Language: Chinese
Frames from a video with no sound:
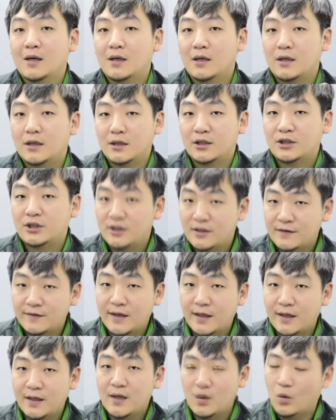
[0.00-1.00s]
呃，是因
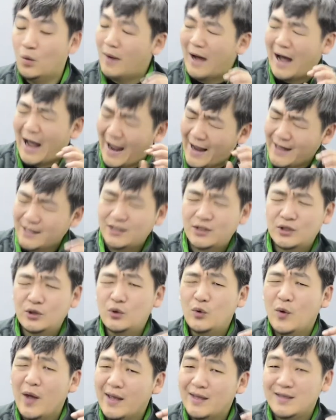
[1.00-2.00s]
为我们还是
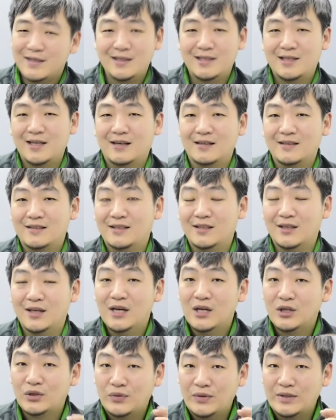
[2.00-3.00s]
愿意相信，
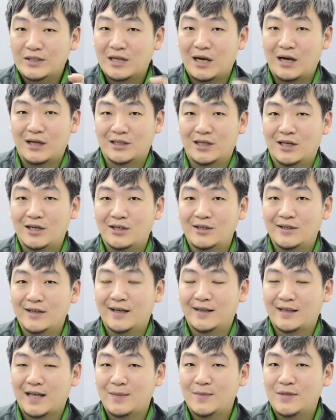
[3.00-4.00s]
对于厂商而
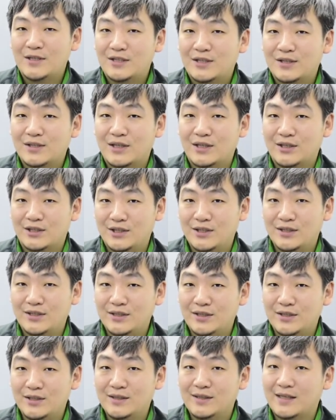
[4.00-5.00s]
言，他们制造的车
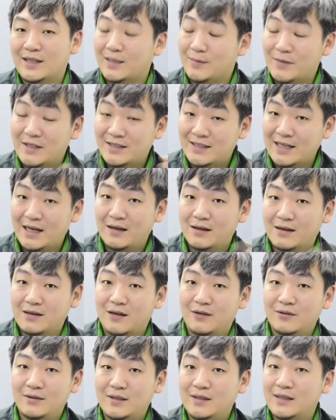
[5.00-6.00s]
型，那他们的价格
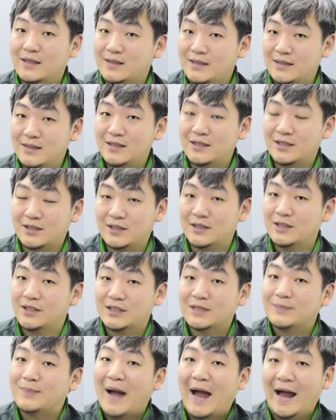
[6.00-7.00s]
高低，那仅仅是可能
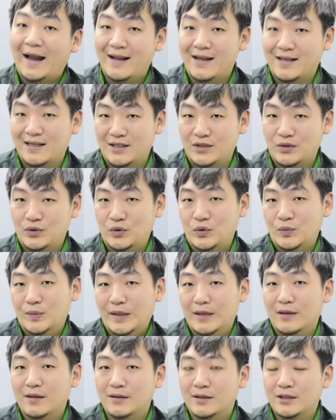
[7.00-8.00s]
是排量上的区
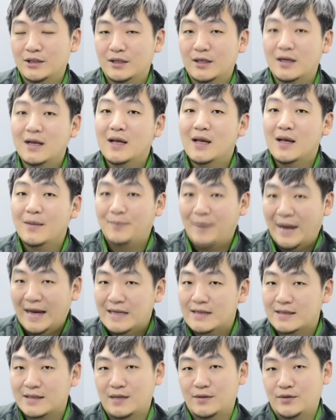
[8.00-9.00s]
别，可能是配
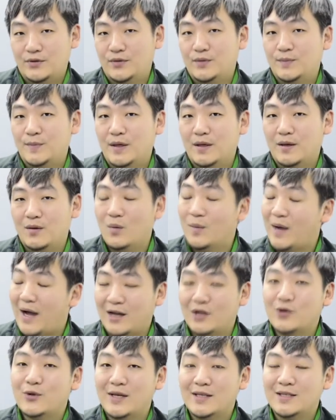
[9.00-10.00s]
置上的区别。我们
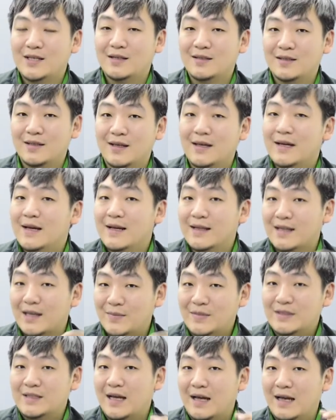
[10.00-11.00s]
还是愿意相信，他
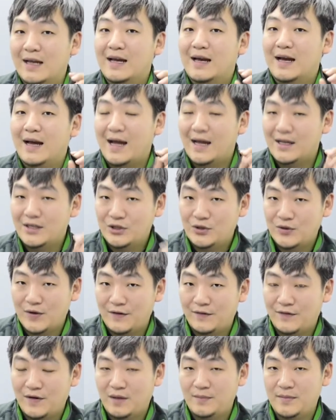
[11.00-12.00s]
们在安
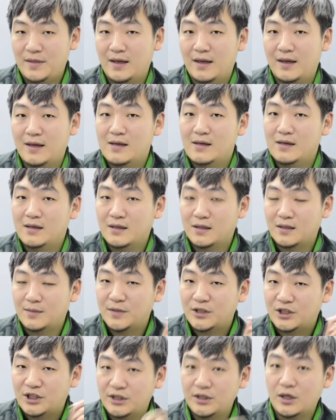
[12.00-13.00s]
全方面和他们
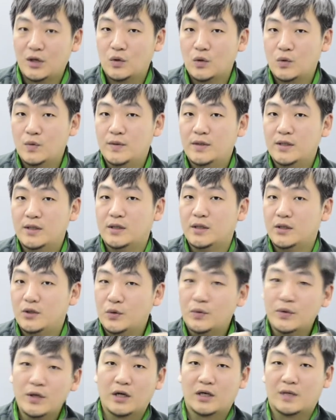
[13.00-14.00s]
的制造工艺和
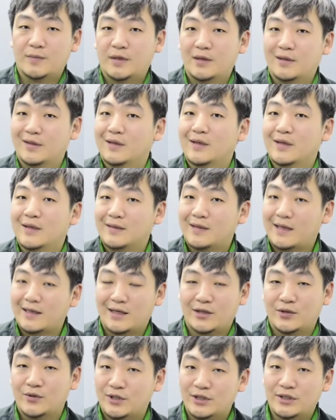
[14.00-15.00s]
用料上面呢，大
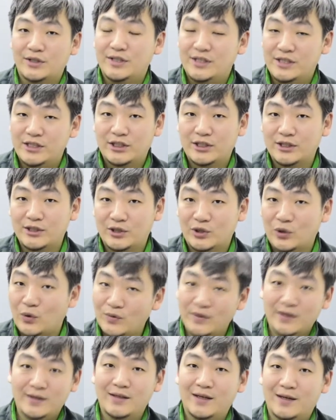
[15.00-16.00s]
家都是一视
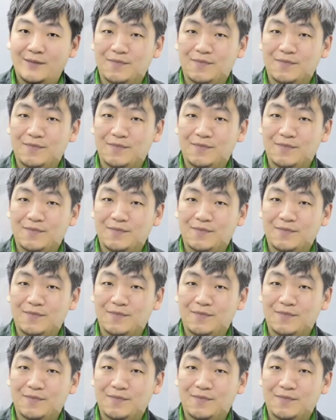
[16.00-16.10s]
同仁的。